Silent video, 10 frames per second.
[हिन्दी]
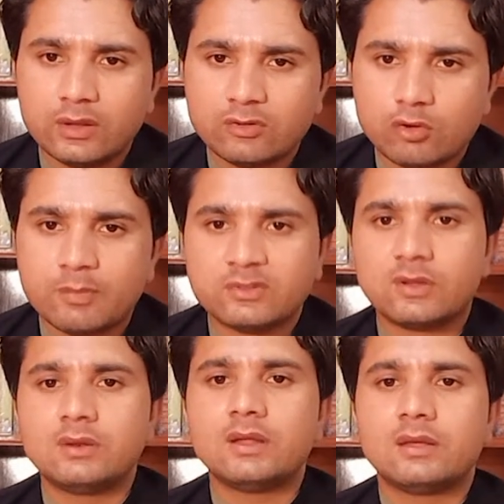इसको
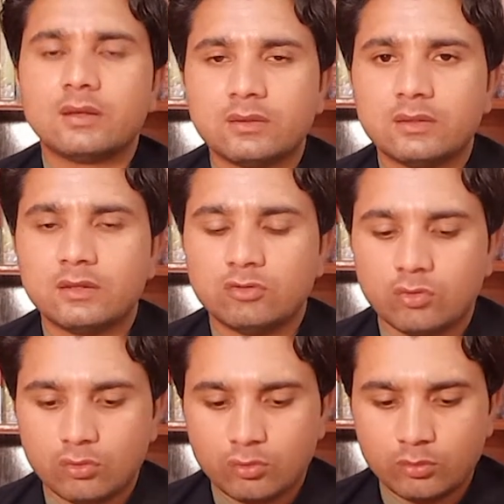पसंद नहीं करती
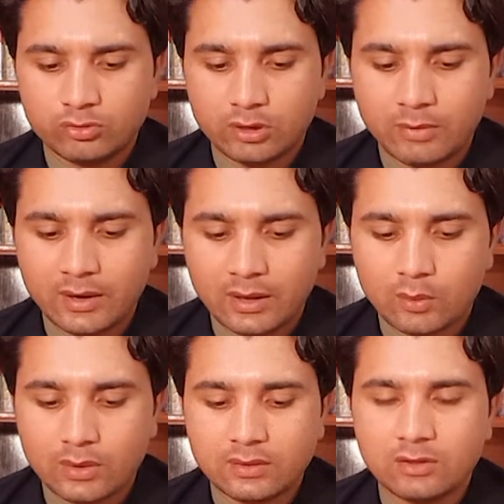जो मुसलमान
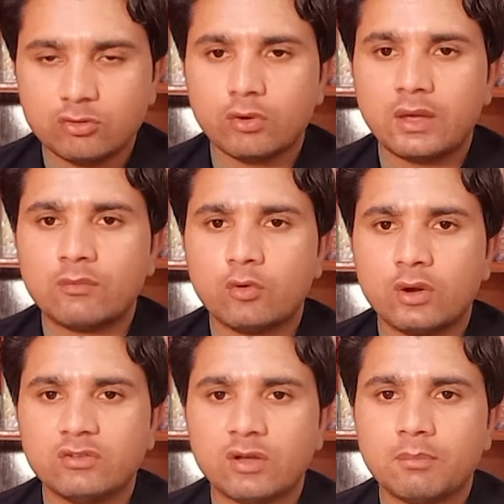ख़वातीन जो है वो
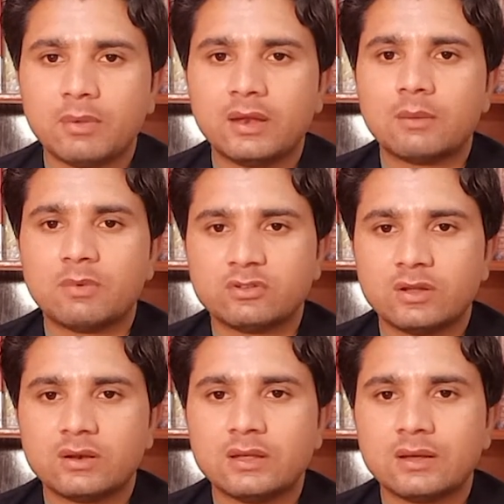हिजाब पहनना
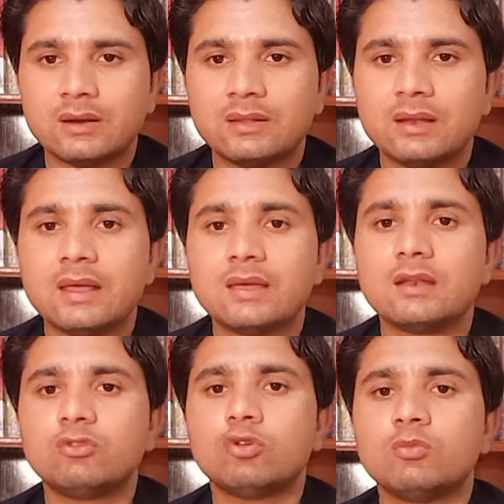पसंद नहीं करती
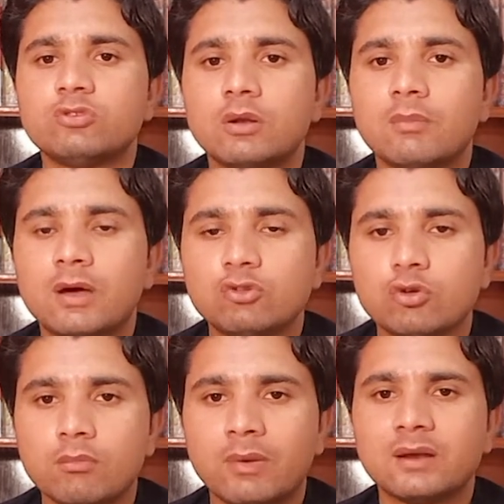लेकिन जो मुसलमान
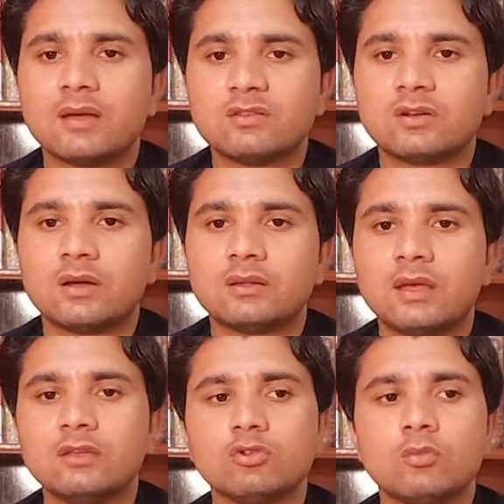जो मर्द हजरात
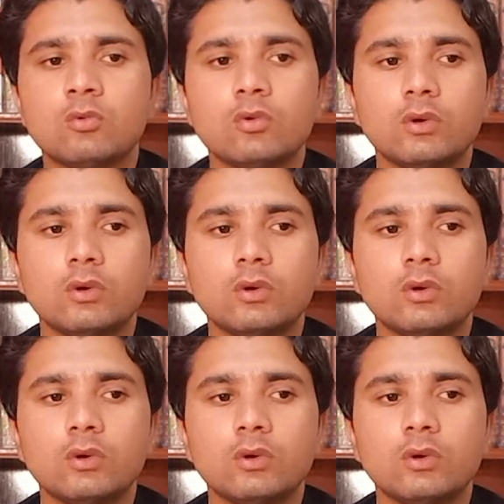हैं सो वो